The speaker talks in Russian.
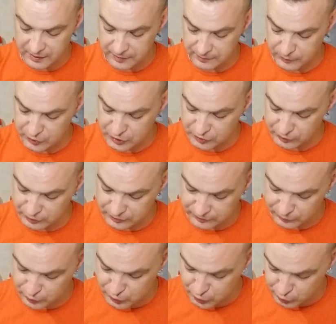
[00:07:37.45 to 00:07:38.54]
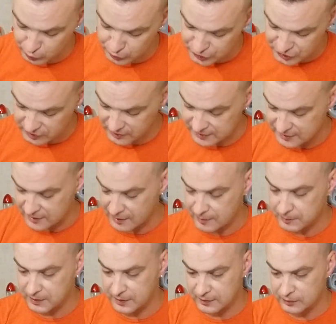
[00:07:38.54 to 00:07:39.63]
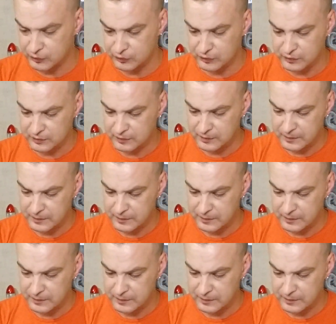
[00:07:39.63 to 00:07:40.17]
А может тут кусочек хотя бы? А ну.